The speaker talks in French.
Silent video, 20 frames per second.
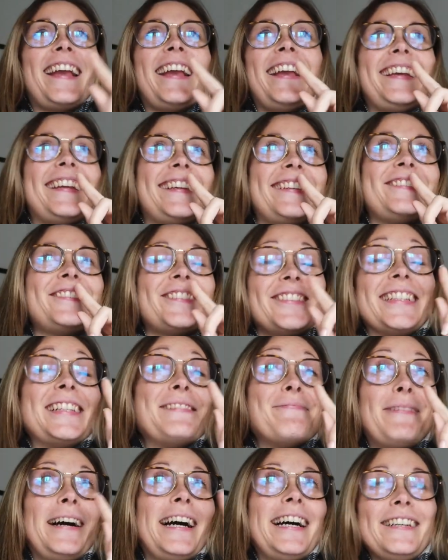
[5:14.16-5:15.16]
je
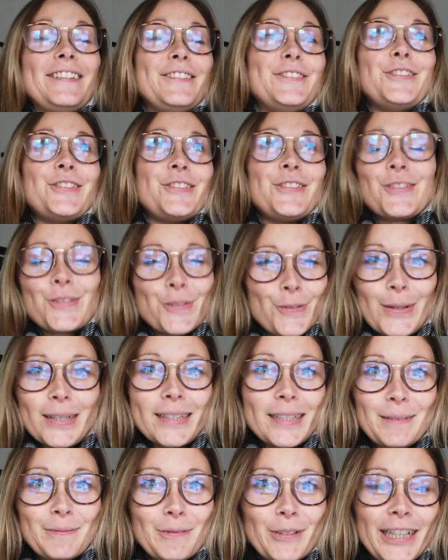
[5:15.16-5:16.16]
n'ai pas juste
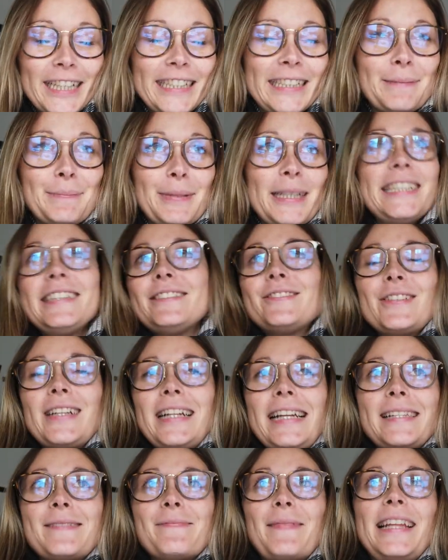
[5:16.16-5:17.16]
squatté mon canapé
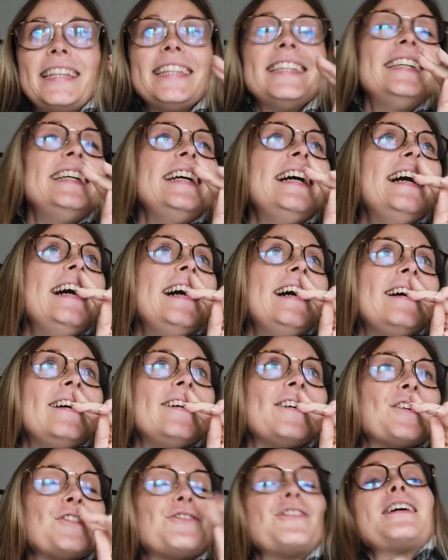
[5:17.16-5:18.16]
toute la semaine,
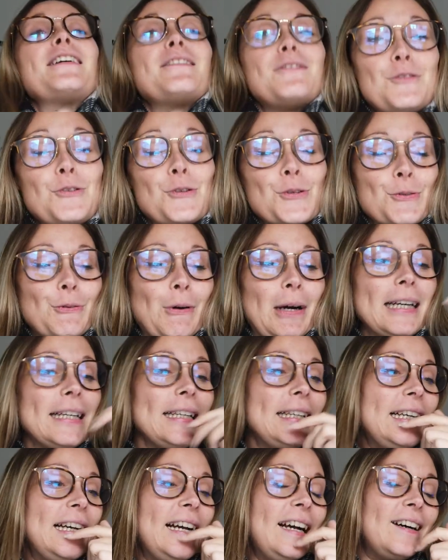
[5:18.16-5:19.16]
euh, enfin le
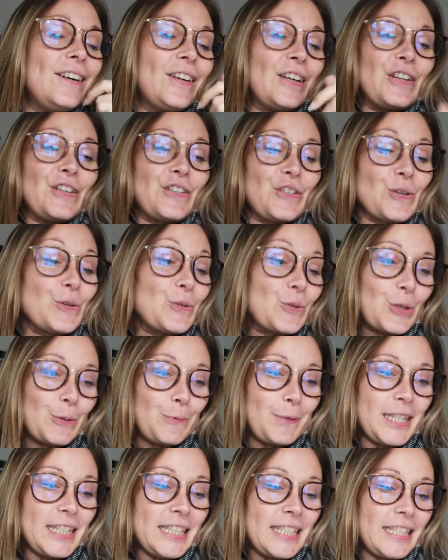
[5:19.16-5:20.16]
soir. Euh, j'ai une
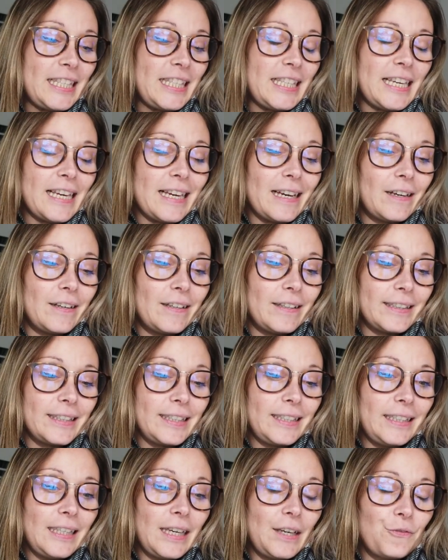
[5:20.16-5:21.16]
copine qui, euh,
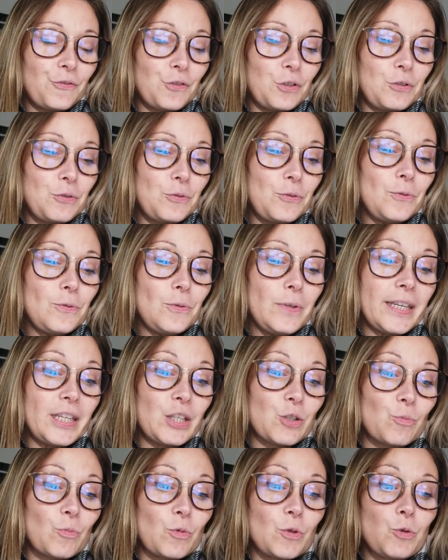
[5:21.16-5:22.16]
qui est venue
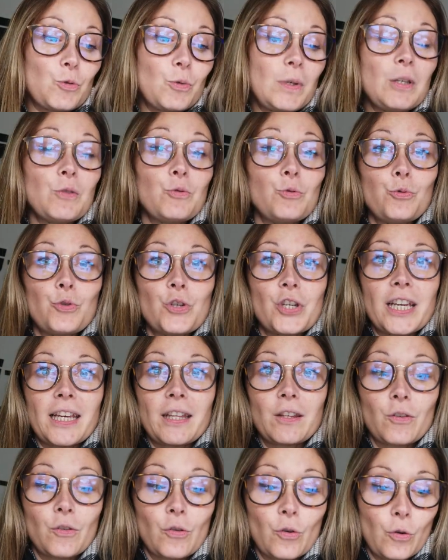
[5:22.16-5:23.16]
et je me suis
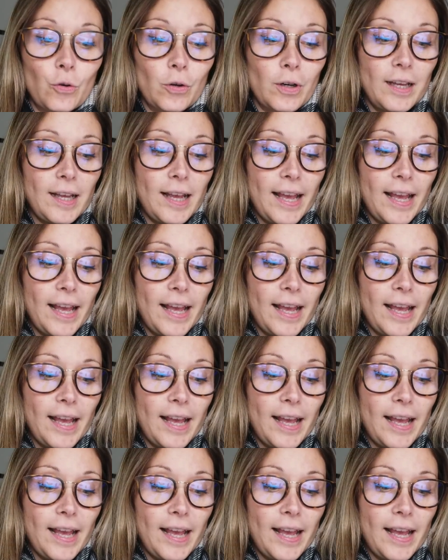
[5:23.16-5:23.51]
couchée tôt